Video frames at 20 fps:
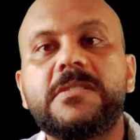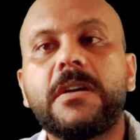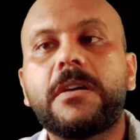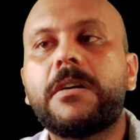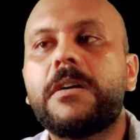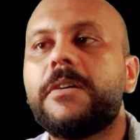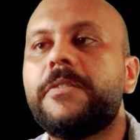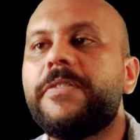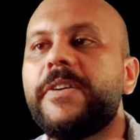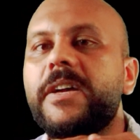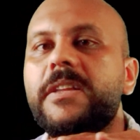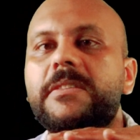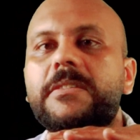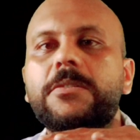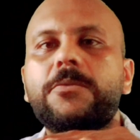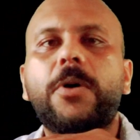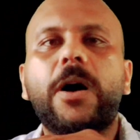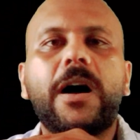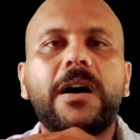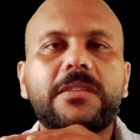ثقافات
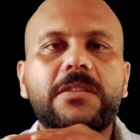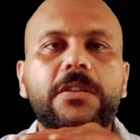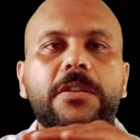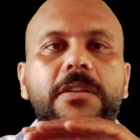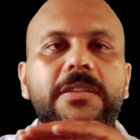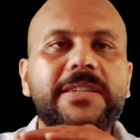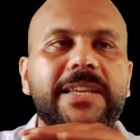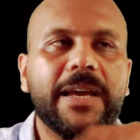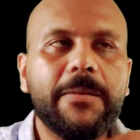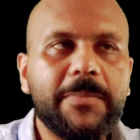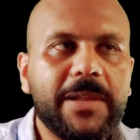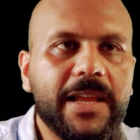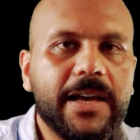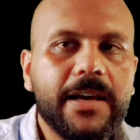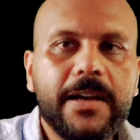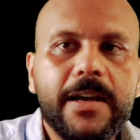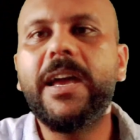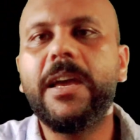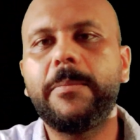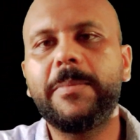وحضارات كامله
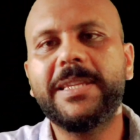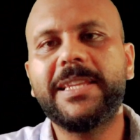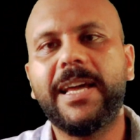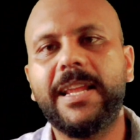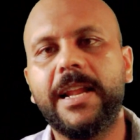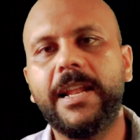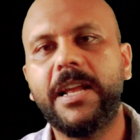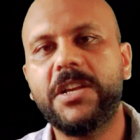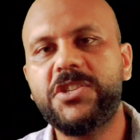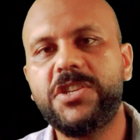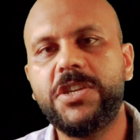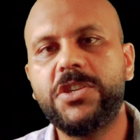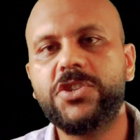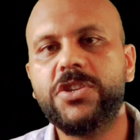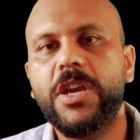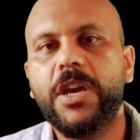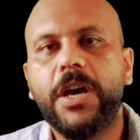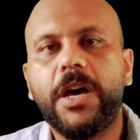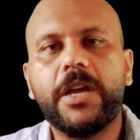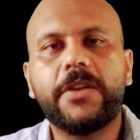قامت على
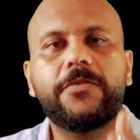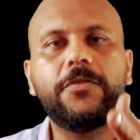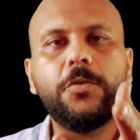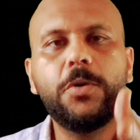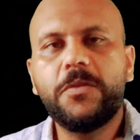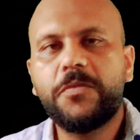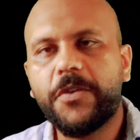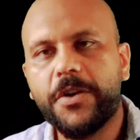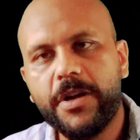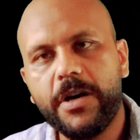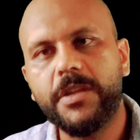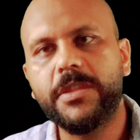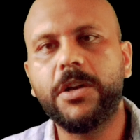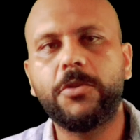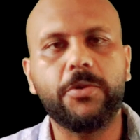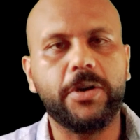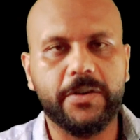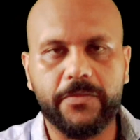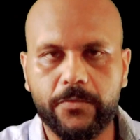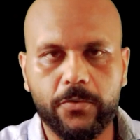الحشيش عرفوه الفراعنه
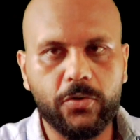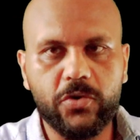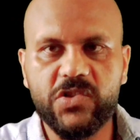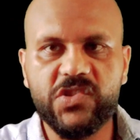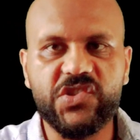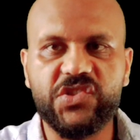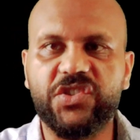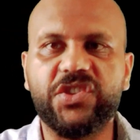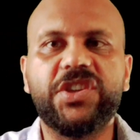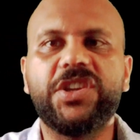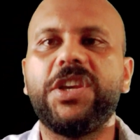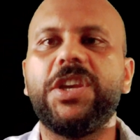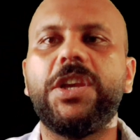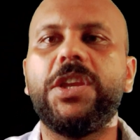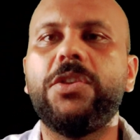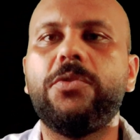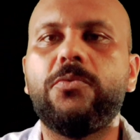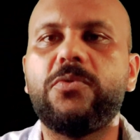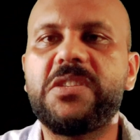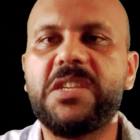وعرفوه
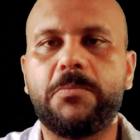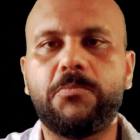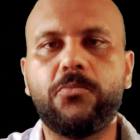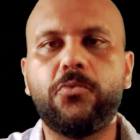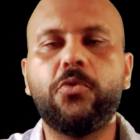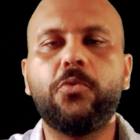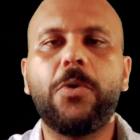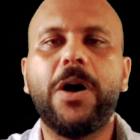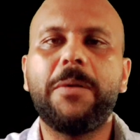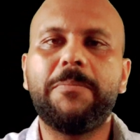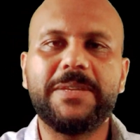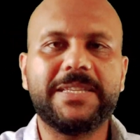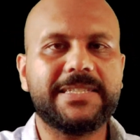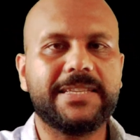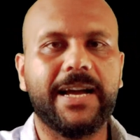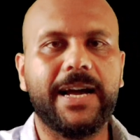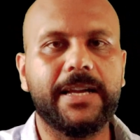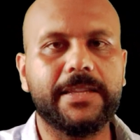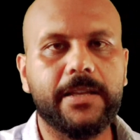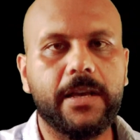الصينيين وسموه وهب
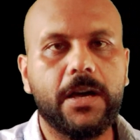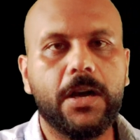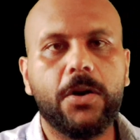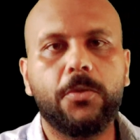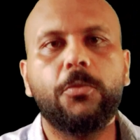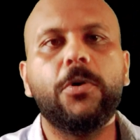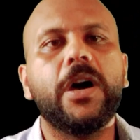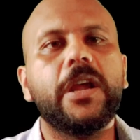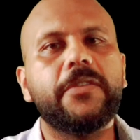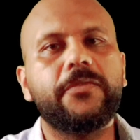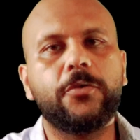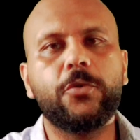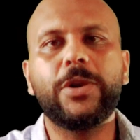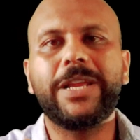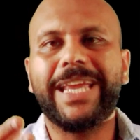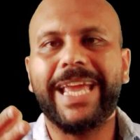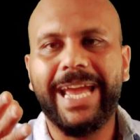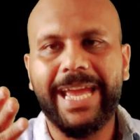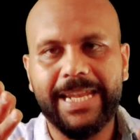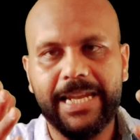السعاده وعرفوه
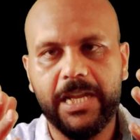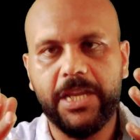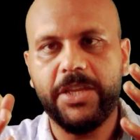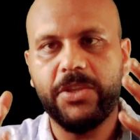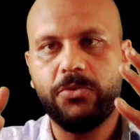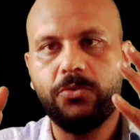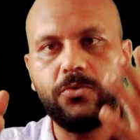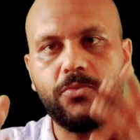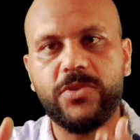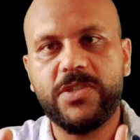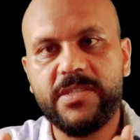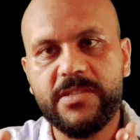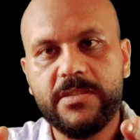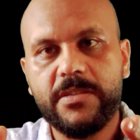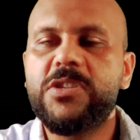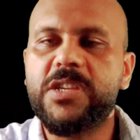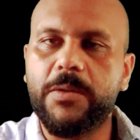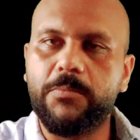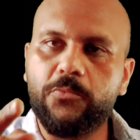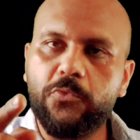الكهنة الهندوس
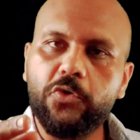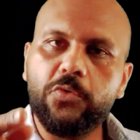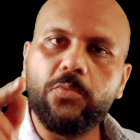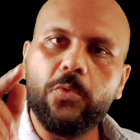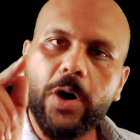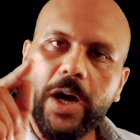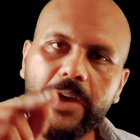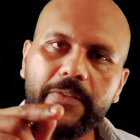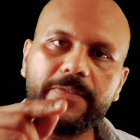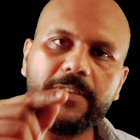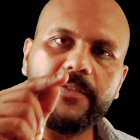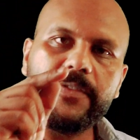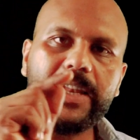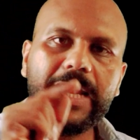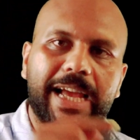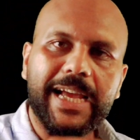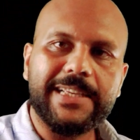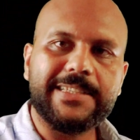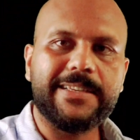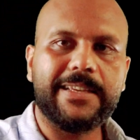وسموه مخفف
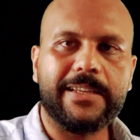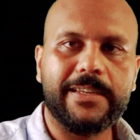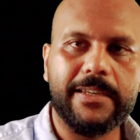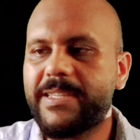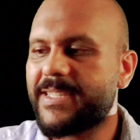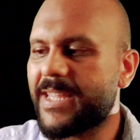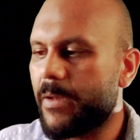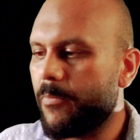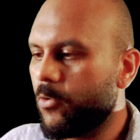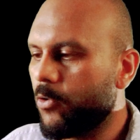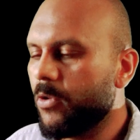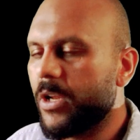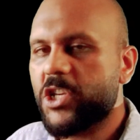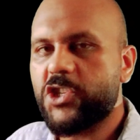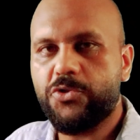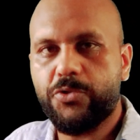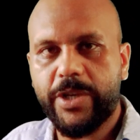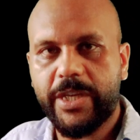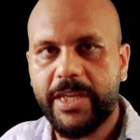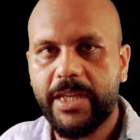الأحزان استعملوه
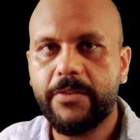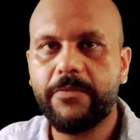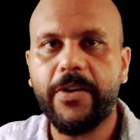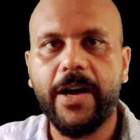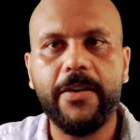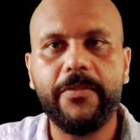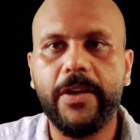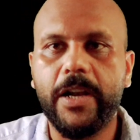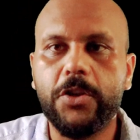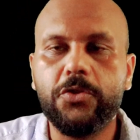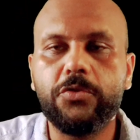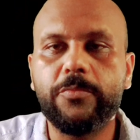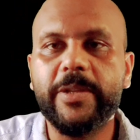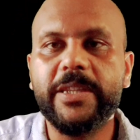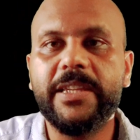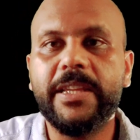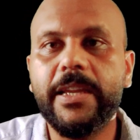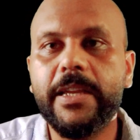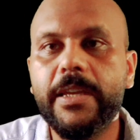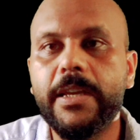الأشوريين في حفلاتهم
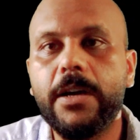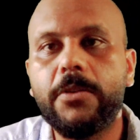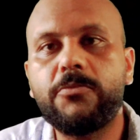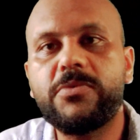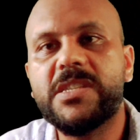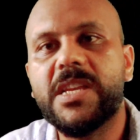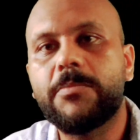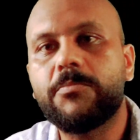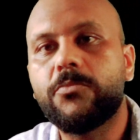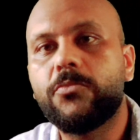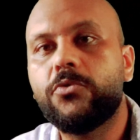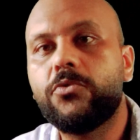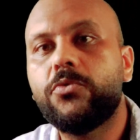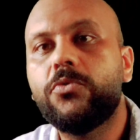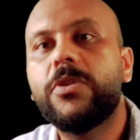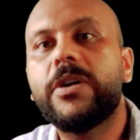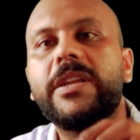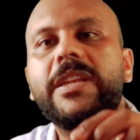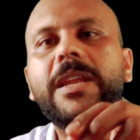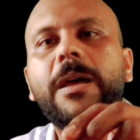الدينية وسموه
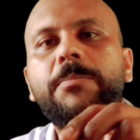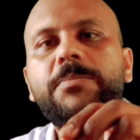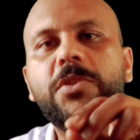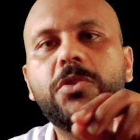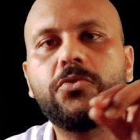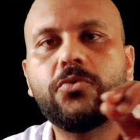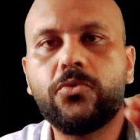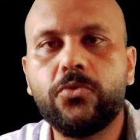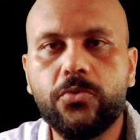نبتة